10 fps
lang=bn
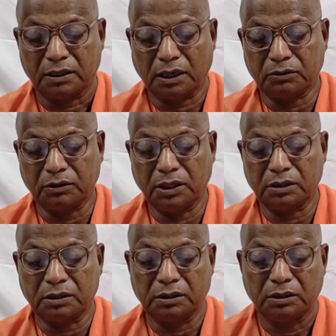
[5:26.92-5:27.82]
ঠাকুরের
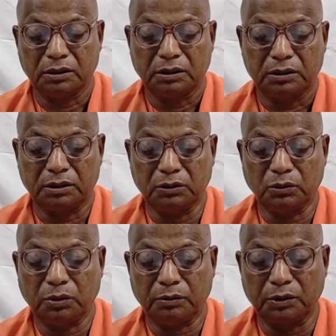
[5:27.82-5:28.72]

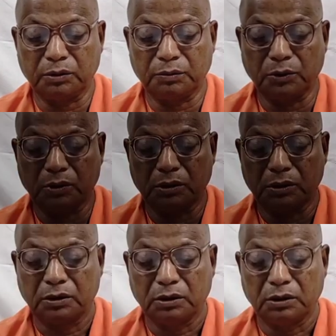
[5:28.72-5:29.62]
তিরুভাবের পর
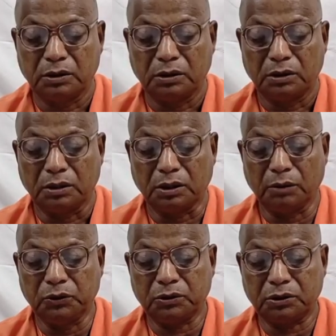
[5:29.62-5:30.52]

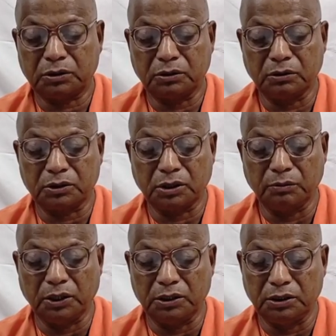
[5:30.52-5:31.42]
রামকৃষ্ণ
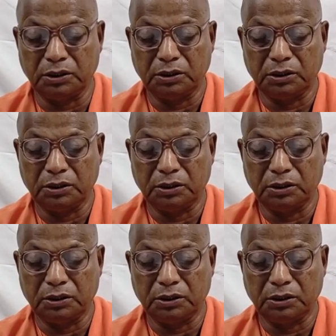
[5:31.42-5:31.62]
সেবাই